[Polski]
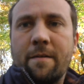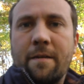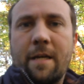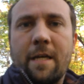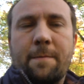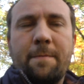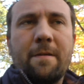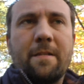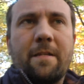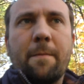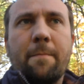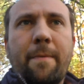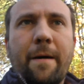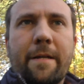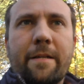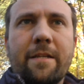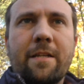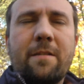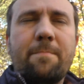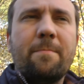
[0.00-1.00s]
Jest mi z tym,
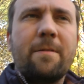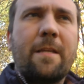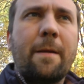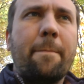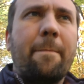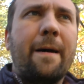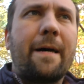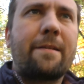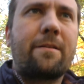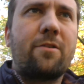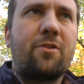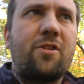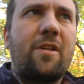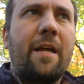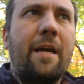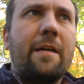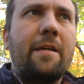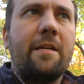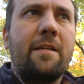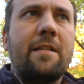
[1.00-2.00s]
jest mi z tym bardzo
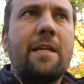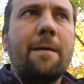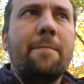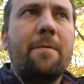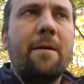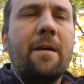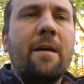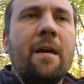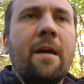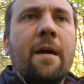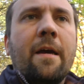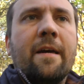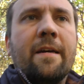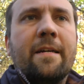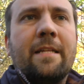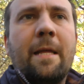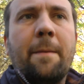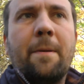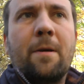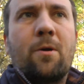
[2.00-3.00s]
źle i gdyby,
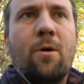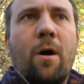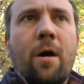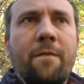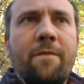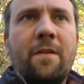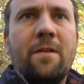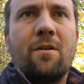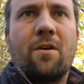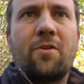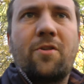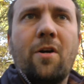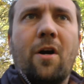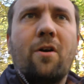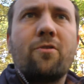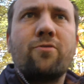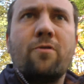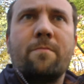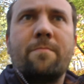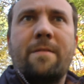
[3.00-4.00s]
gdyby Korwin
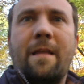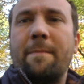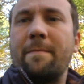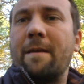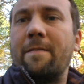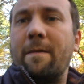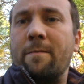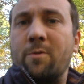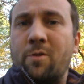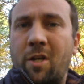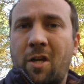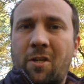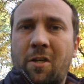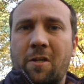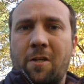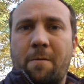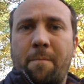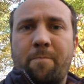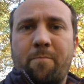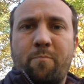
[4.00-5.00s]
osiągnął tam, nie wiem,
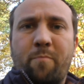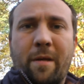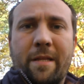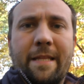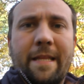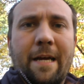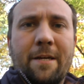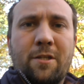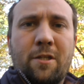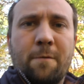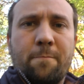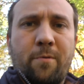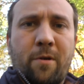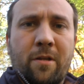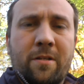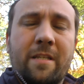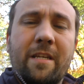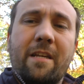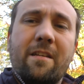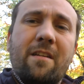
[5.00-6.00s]

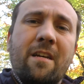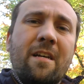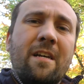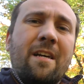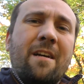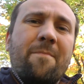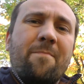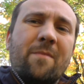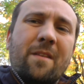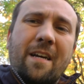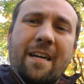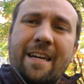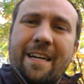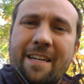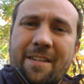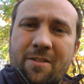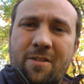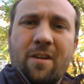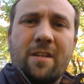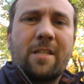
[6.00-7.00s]
10-15%,
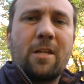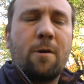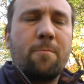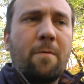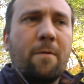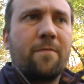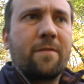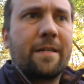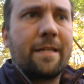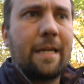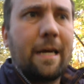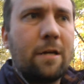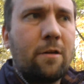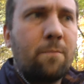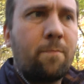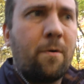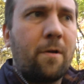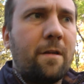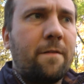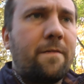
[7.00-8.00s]
zostałbym w kraju,
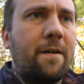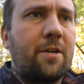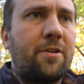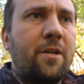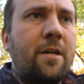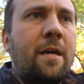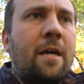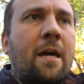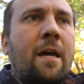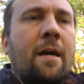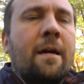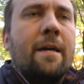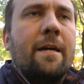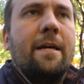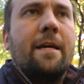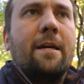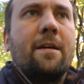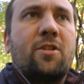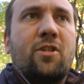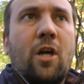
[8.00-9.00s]
ponieważ e,
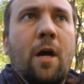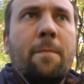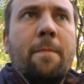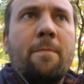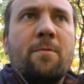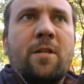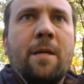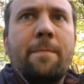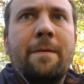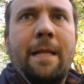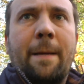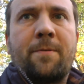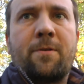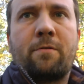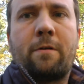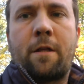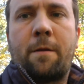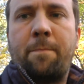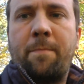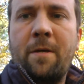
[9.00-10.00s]
chciałbym, żeby na
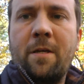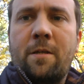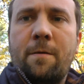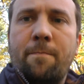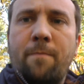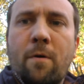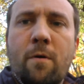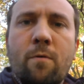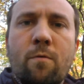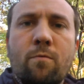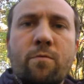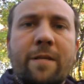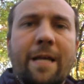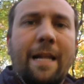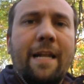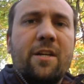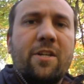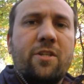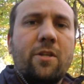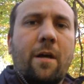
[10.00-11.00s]
przykład PiS był
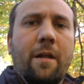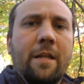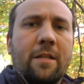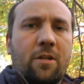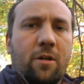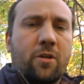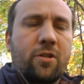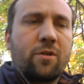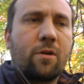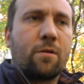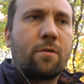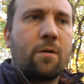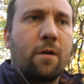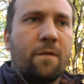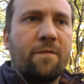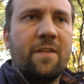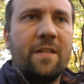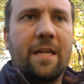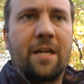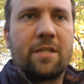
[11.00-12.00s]
uzależniony troszkę od
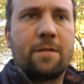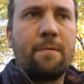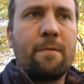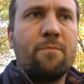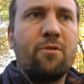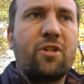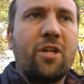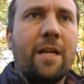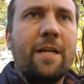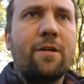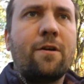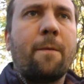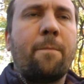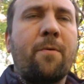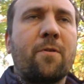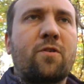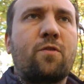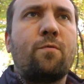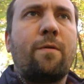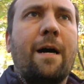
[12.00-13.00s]
Korwina, żeby musieli go
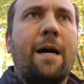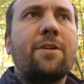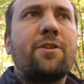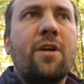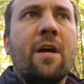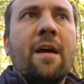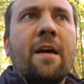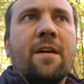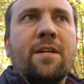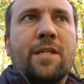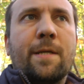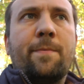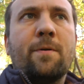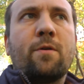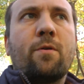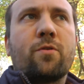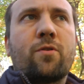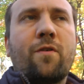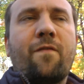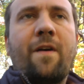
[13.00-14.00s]
posłuchać, żeby
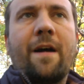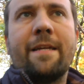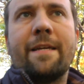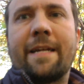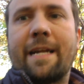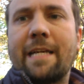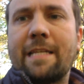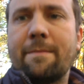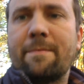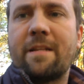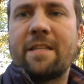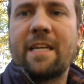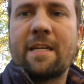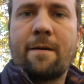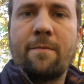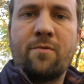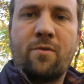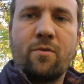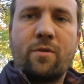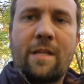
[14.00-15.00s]
głosowali razem nad
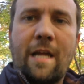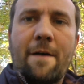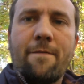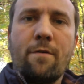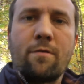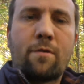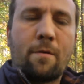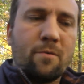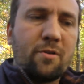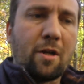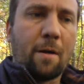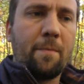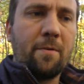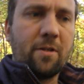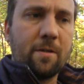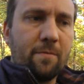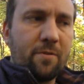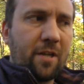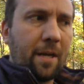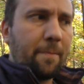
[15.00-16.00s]
jakąś ustawą, to musiałby
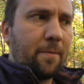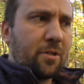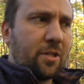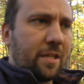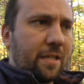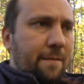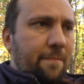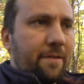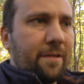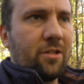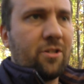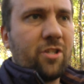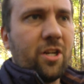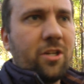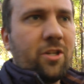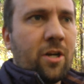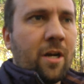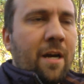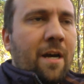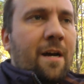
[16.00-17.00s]
się, musieliby się z nim
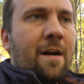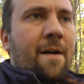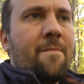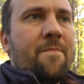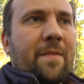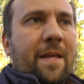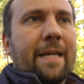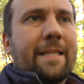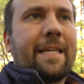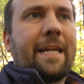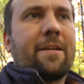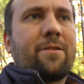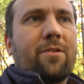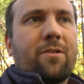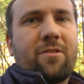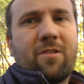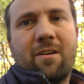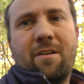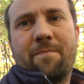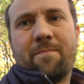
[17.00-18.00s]
liczyć. A teraz to
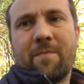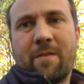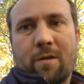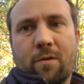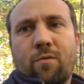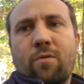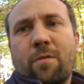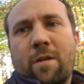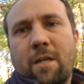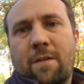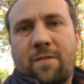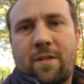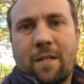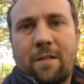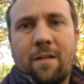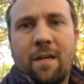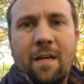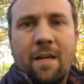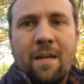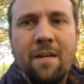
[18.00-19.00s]
co? No Kukiz
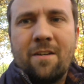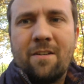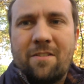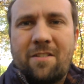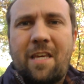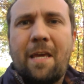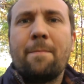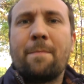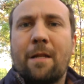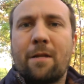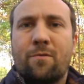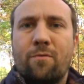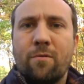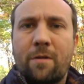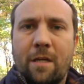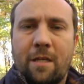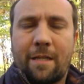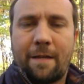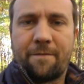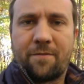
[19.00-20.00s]
wszedł, z kim ten
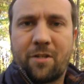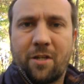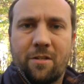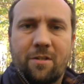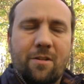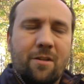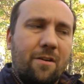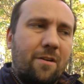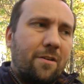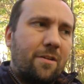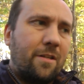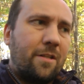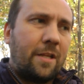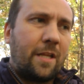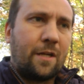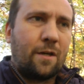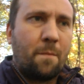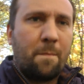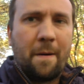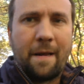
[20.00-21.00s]
Kukiz tam wszedł do, do
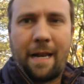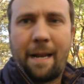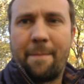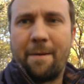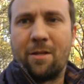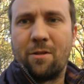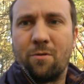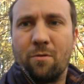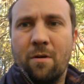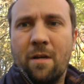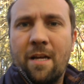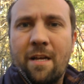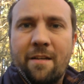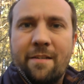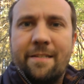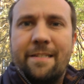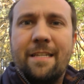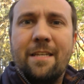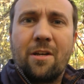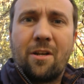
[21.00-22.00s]
tego parlamentu?
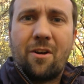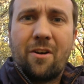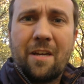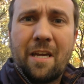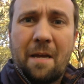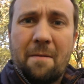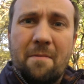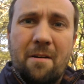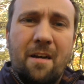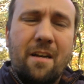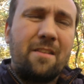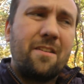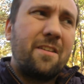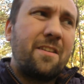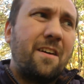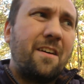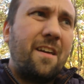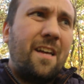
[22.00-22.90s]
Z Leroyem? No,